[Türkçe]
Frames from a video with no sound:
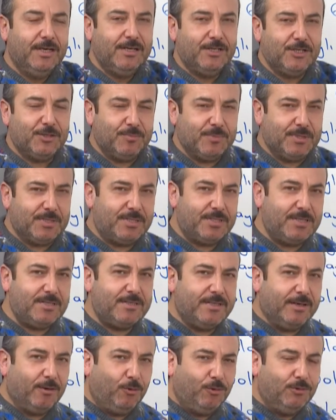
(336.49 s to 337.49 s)
Şimdi
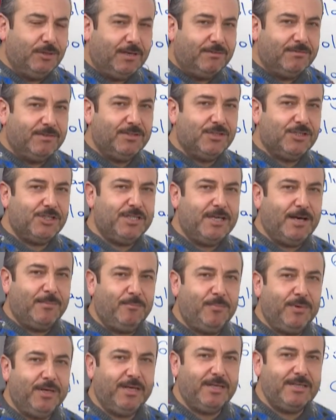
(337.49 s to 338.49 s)
siz de o davranışı
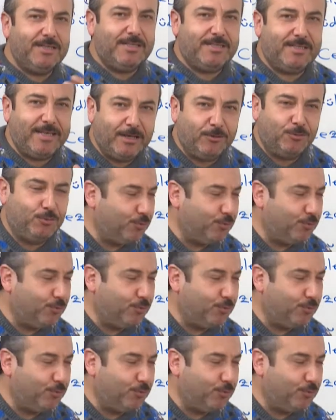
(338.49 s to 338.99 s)
yapmaya istek